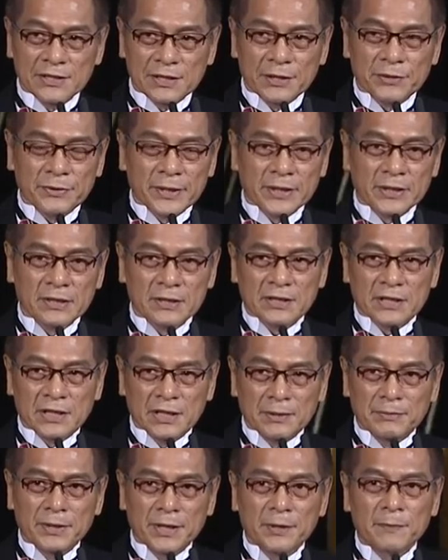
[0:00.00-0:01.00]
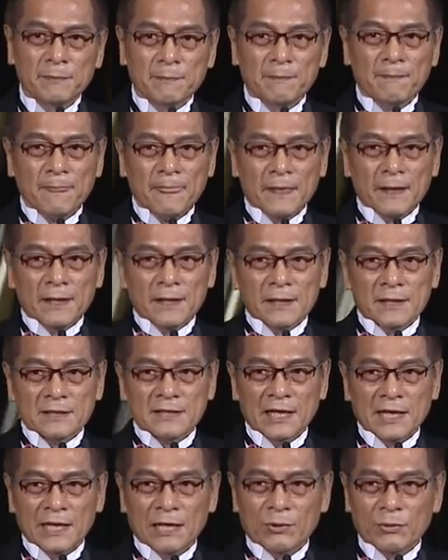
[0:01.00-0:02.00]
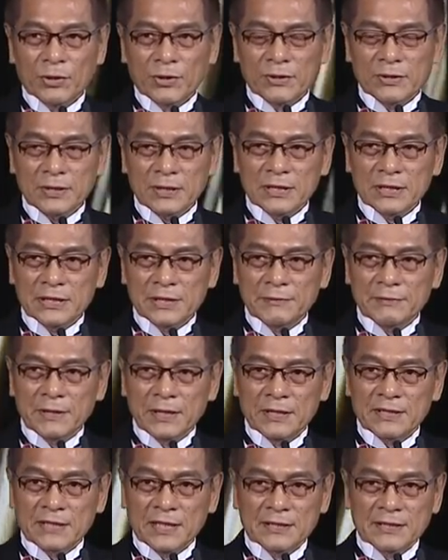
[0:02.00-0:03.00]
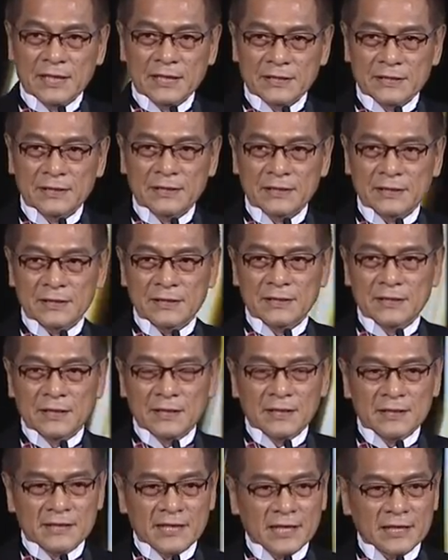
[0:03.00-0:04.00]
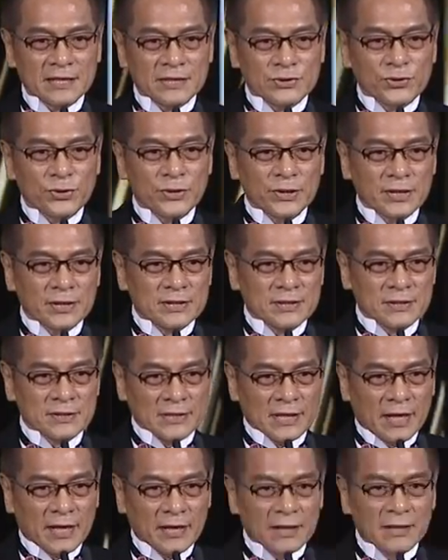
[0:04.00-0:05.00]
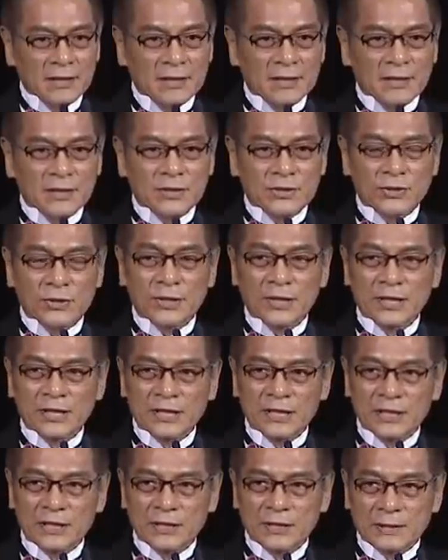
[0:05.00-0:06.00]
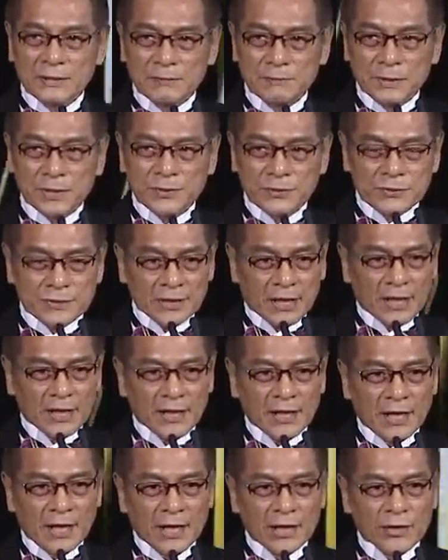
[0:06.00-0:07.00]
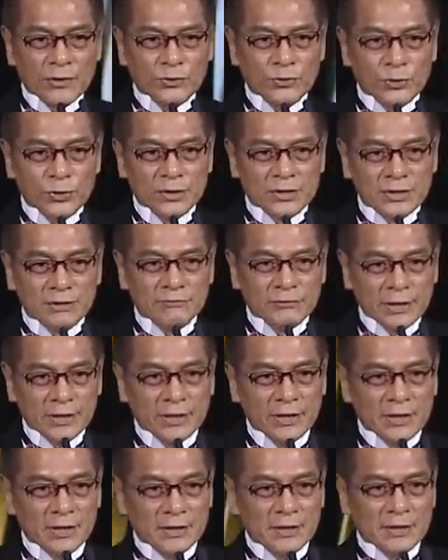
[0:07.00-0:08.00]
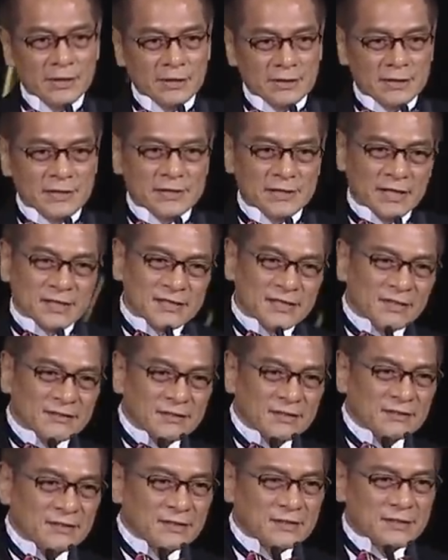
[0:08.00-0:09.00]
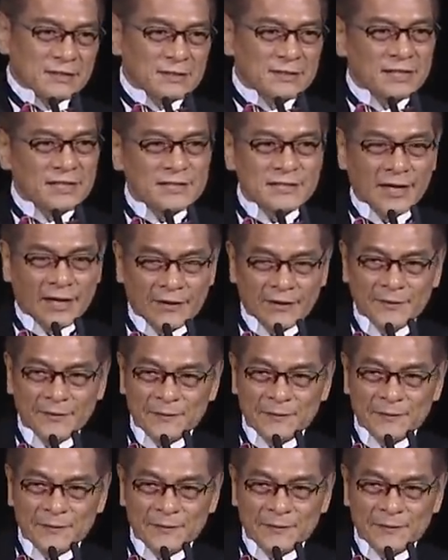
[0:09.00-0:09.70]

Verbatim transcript: 协会的提名，才让我有这个机会站在这儿。蔡克俊理事长、周恒毅秘书长，还有吕胜回即将上任的执行长。